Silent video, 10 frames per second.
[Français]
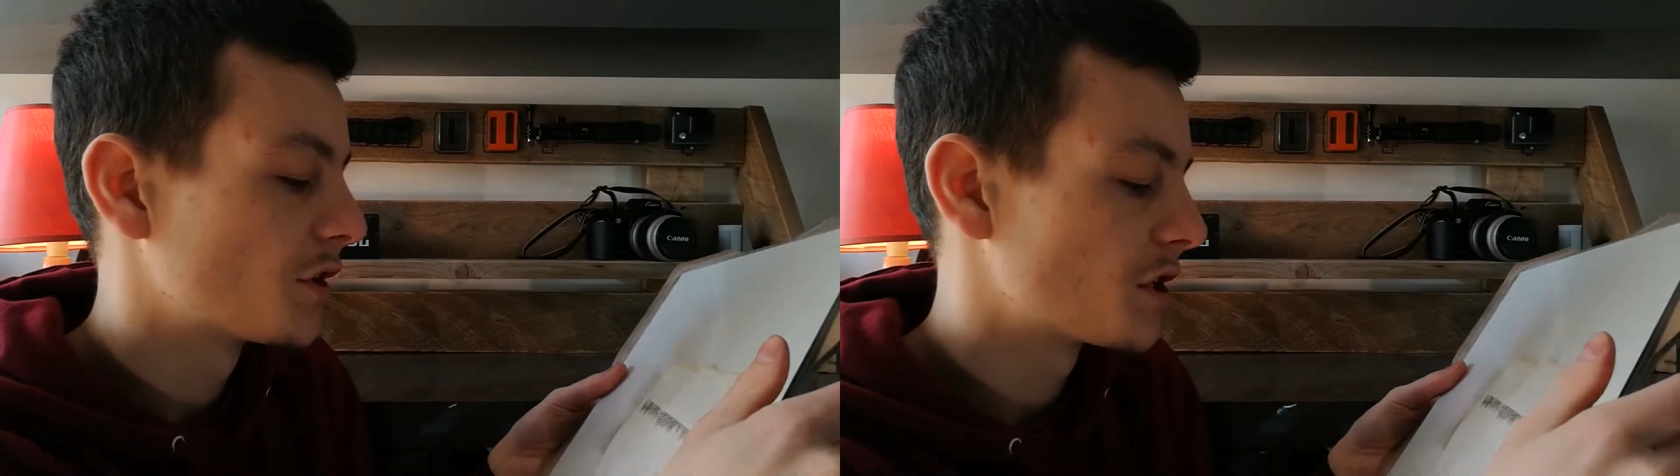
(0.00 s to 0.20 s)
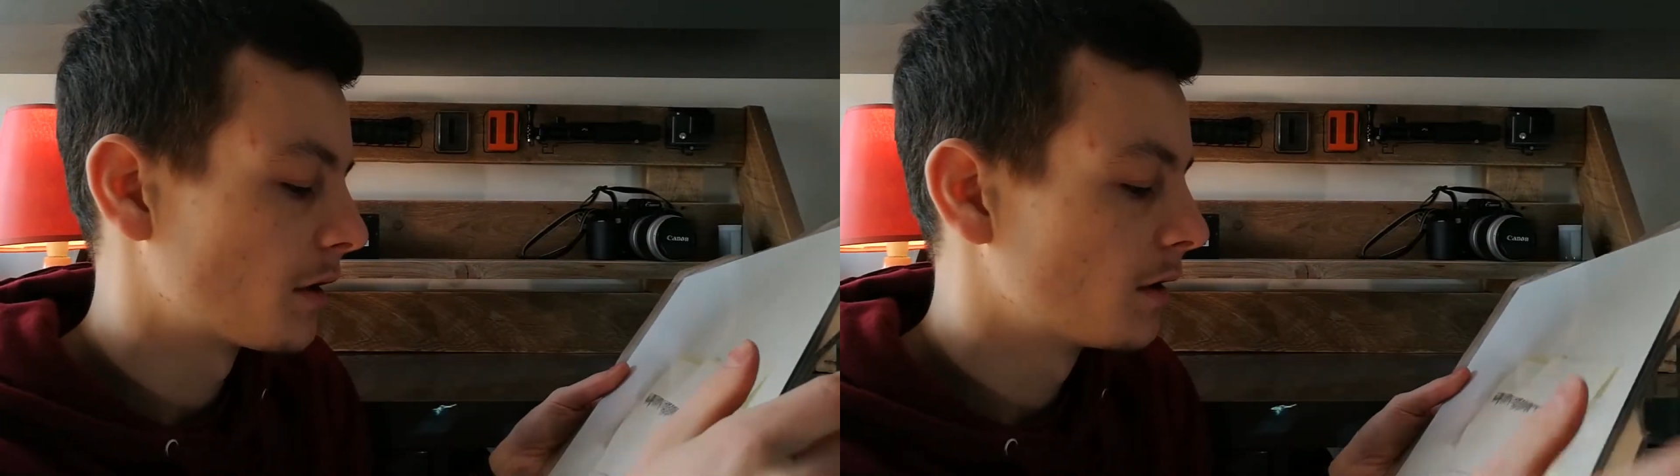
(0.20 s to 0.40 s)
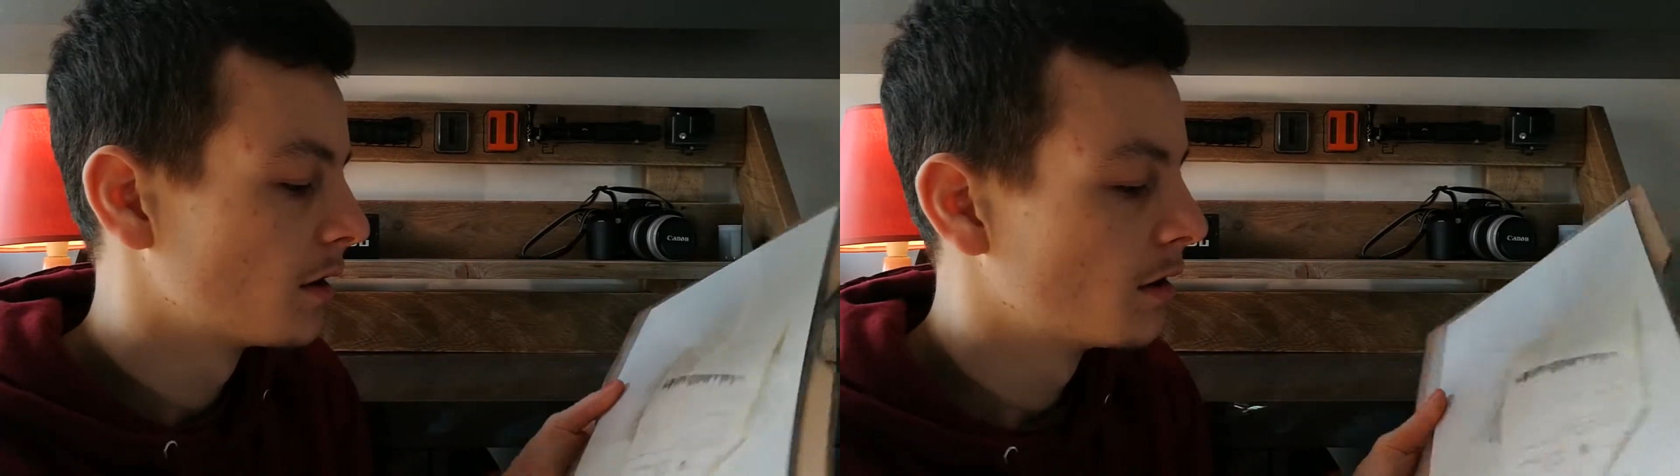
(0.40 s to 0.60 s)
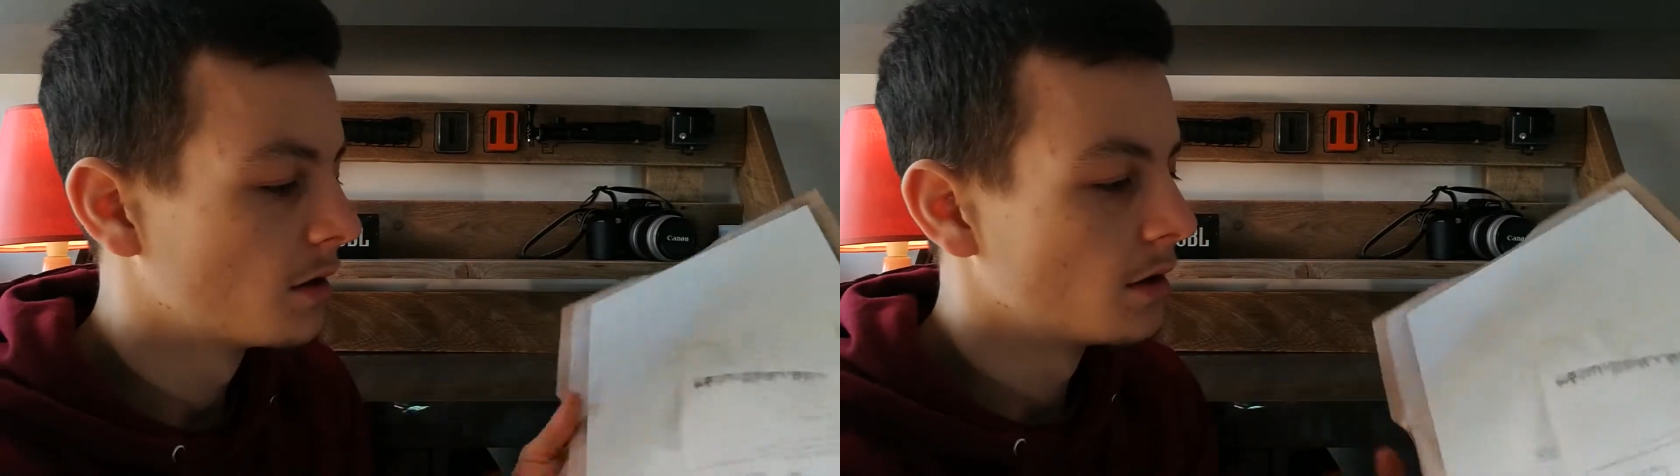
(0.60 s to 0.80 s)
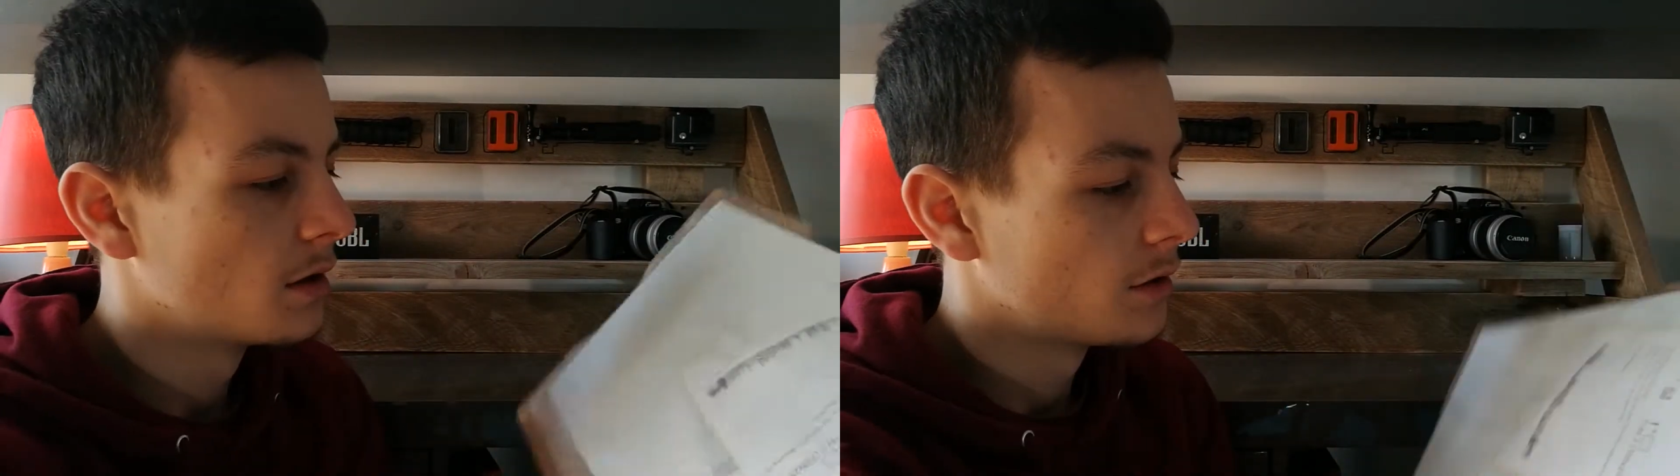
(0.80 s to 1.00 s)
achat.
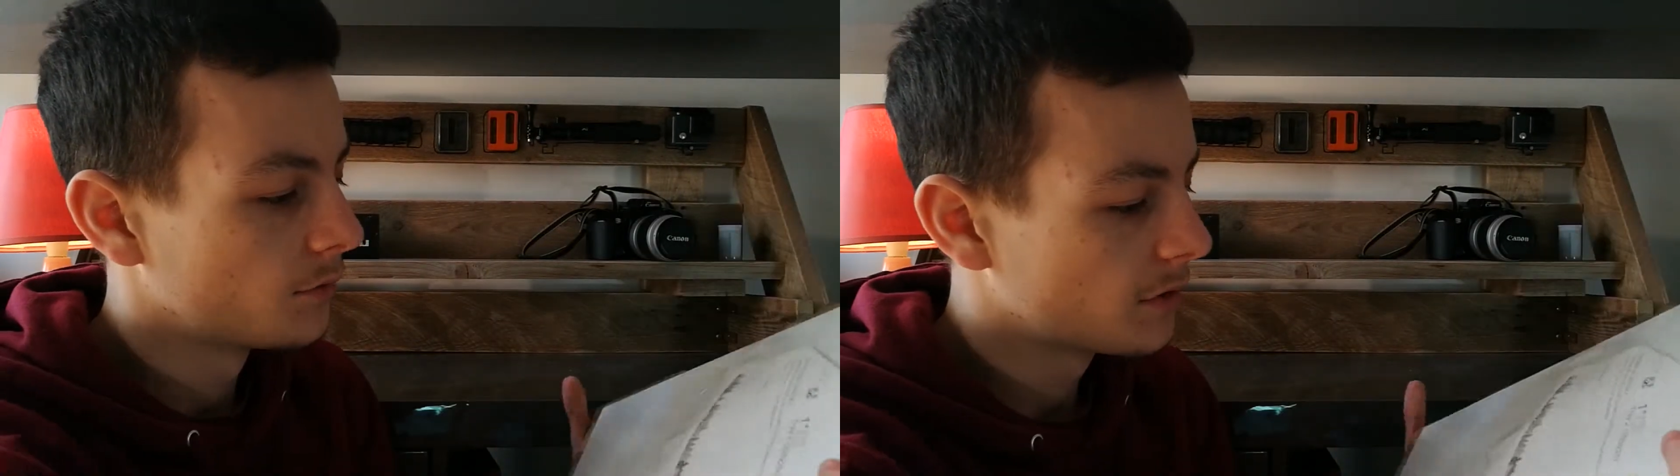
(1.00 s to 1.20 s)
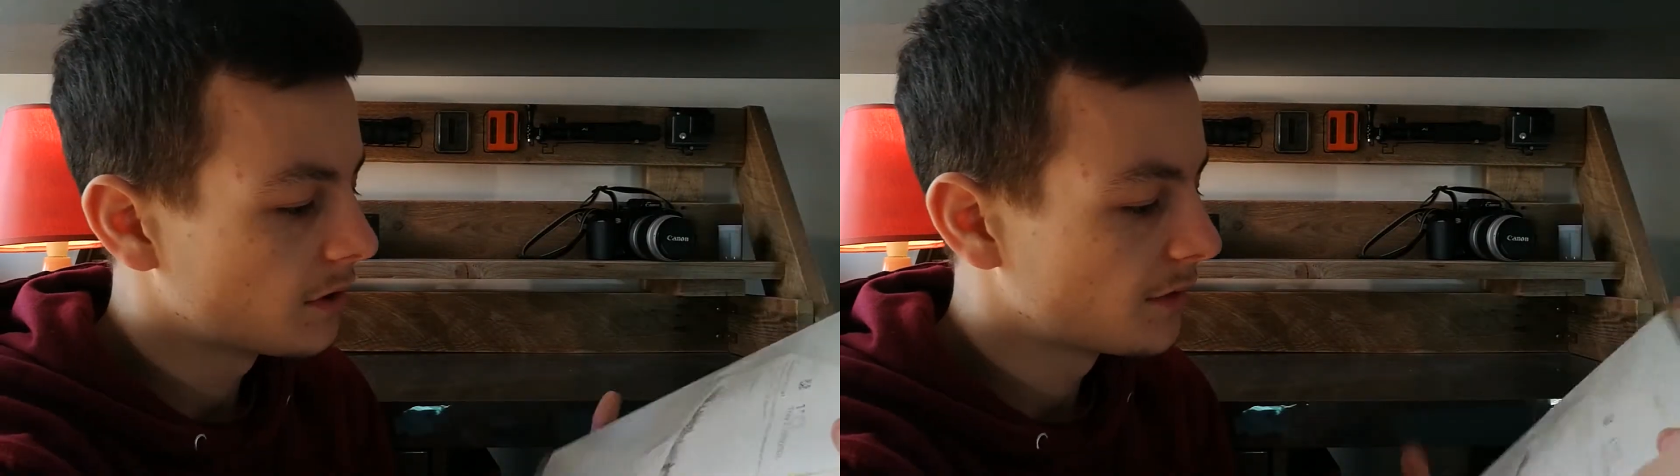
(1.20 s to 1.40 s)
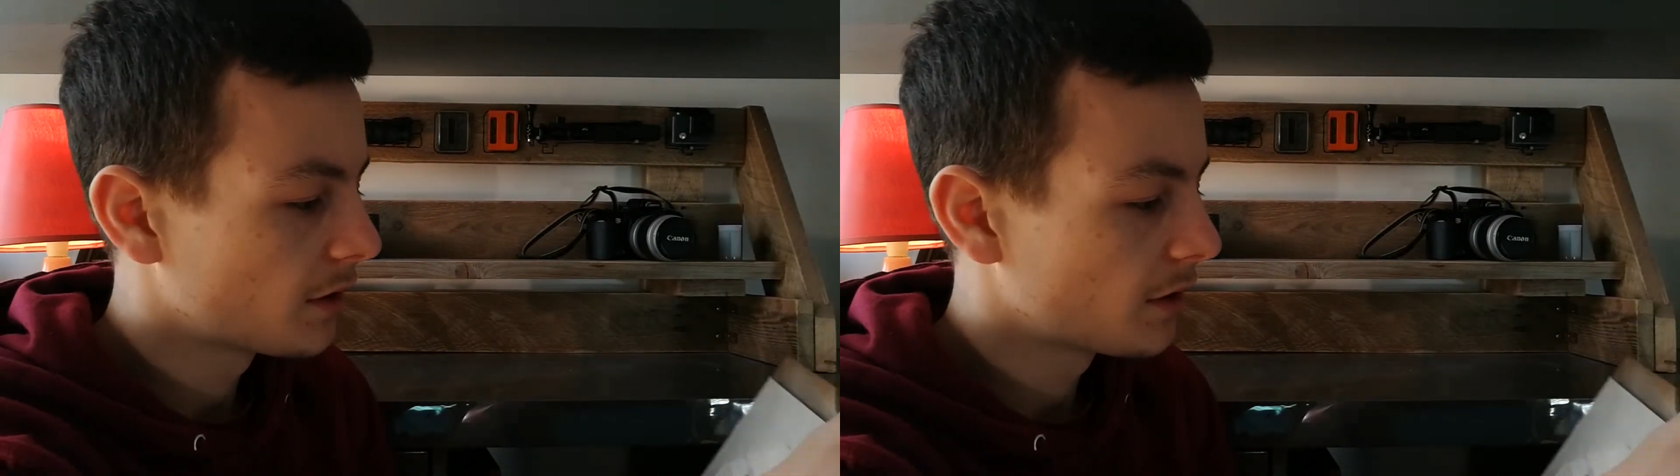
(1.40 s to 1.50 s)
Donc là on a